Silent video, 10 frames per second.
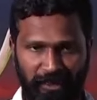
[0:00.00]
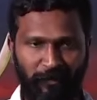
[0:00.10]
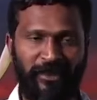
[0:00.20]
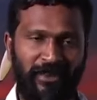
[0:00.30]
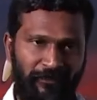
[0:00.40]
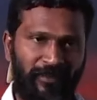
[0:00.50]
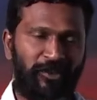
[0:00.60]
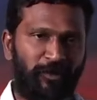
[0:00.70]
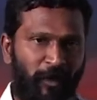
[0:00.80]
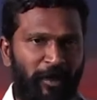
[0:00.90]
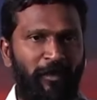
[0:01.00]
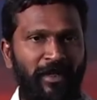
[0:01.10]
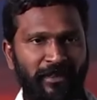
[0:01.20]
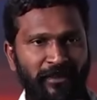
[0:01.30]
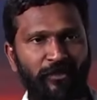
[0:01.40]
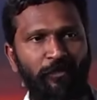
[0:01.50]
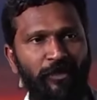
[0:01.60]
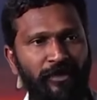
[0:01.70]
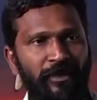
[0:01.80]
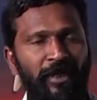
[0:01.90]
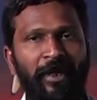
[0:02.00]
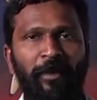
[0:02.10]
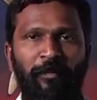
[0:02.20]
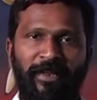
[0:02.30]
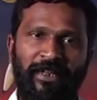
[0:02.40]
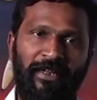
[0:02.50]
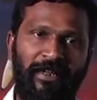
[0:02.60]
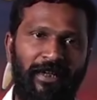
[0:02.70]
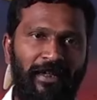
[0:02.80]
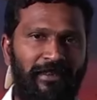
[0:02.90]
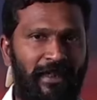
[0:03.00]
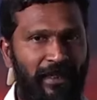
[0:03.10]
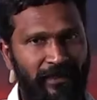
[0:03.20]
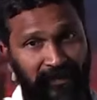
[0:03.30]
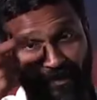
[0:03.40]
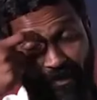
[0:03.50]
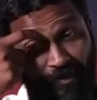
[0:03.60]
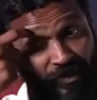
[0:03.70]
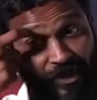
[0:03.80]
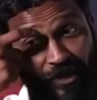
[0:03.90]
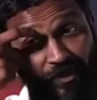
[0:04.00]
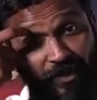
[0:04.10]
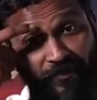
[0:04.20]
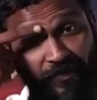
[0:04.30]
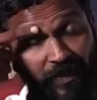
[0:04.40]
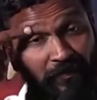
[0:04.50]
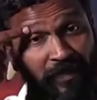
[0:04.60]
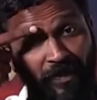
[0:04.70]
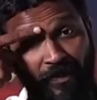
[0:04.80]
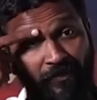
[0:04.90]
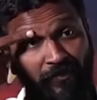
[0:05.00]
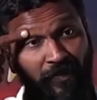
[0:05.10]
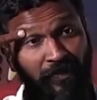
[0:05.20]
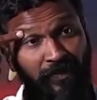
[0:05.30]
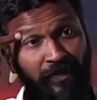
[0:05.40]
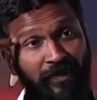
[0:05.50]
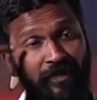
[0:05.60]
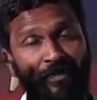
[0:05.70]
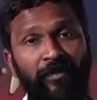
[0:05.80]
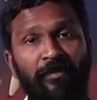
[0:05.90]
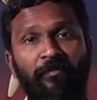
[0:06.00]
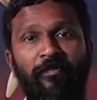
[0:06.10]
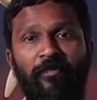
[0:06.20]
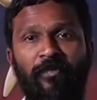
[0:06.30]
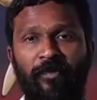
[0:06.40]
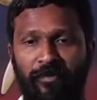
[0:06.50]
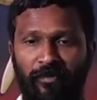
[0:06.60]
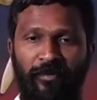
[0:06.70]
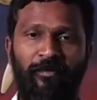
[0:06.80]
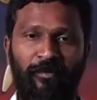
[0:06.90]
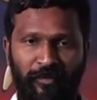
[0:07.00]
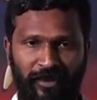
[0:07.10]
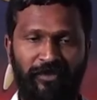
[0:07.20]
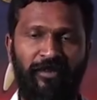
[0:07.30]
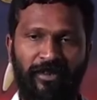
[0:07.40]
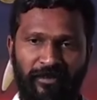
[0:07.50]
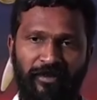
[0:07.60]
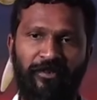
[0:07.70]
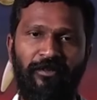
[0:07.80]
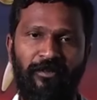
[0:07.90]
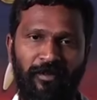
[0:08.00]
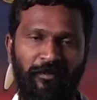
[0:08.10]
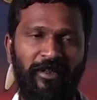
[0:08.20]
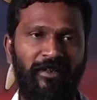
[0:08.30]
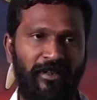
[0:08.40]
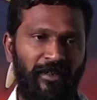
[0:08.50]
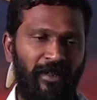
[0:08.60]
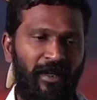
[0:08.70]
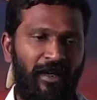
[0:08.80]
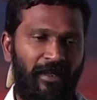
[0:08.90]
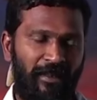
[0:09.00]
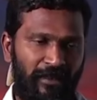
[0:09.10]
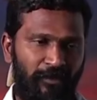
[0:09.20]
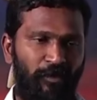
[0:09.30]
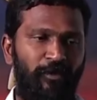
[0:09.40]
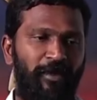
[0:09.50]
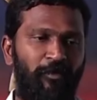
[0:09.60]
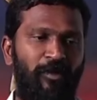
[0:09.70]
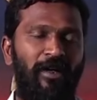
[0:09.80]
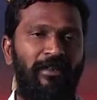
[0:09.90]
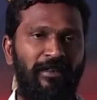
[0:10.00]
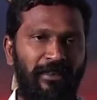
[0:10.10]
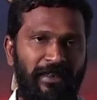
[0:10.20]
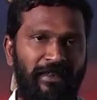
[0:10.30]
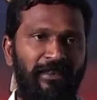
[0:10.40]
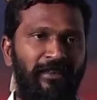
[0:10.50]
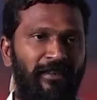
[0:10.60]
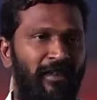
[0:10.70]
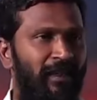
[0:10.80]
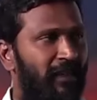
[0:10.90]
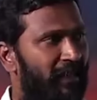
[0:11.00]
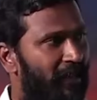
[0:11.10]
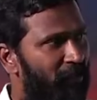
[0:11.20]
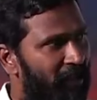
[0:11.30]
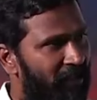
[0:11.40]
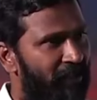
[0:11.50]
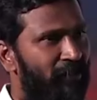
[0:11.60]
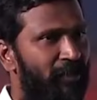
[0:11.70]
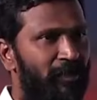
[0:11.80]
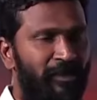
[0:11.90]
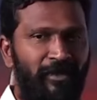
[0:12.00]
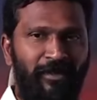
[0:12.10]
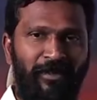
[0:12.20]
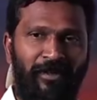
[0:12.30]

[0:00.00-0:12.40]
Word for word: எஸ்பெஷலி ஃபஸ்ட் படமாக அது இருக்கும்போது பெரிய சேலஞ்சு டு சிட் ஆன் அ ஃபில்ம் ஃபார் ஒரு ஒரு ஒரு வருஷம் ரெண்டு வருஷம் அப்படின்னு அது அது கூடவே உட்காந்து இருந்து ஏன்னா நமக்கு என்ன ஆகும்னா ஒரு